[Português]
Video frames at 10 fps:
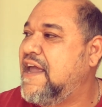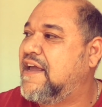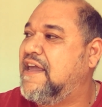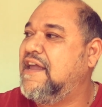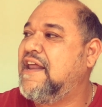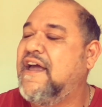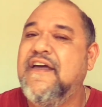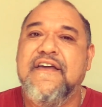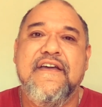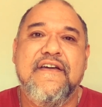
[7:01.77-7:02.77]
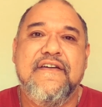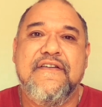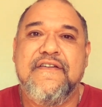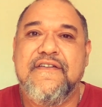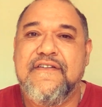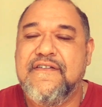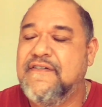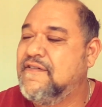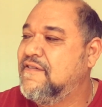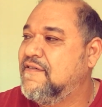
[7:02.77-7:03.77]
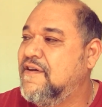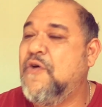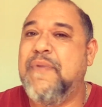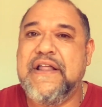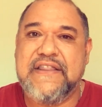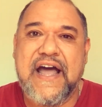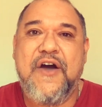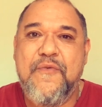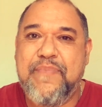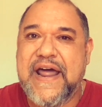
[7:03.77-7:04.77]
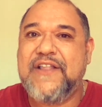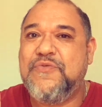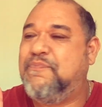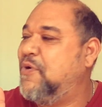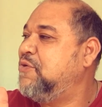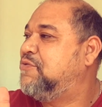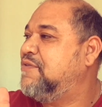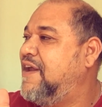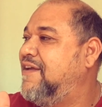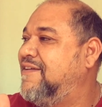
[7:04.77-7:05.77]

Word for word: aqui, né? Não, mandar o prato pronto, né?